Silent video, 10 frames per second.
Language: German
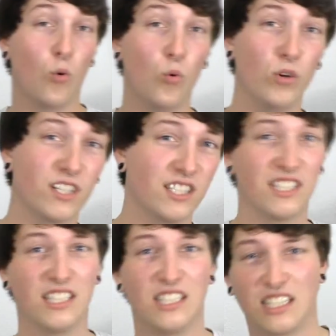oder
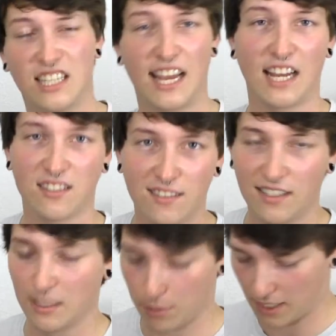die
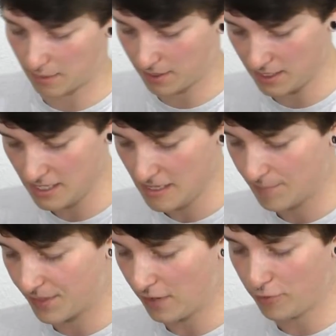Kerzenliebhaber.
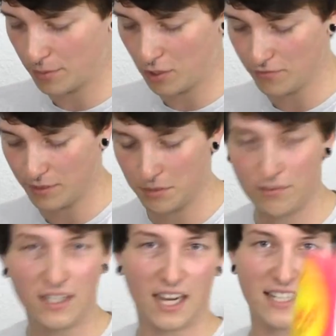Dafür brauchen wir nämlich
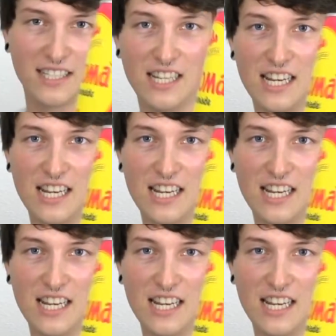wieder eine